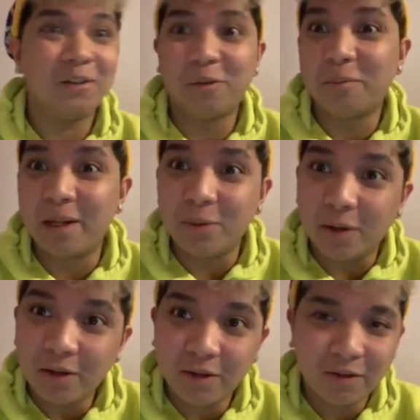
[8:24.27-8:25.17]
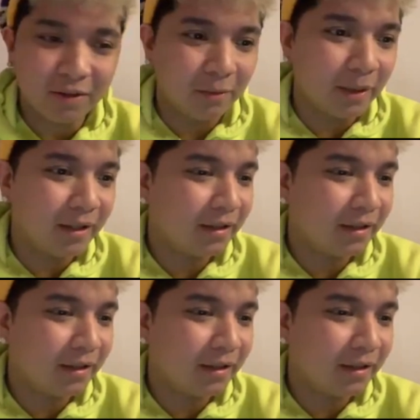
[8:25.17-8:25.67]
ano, baliw ako, di ba?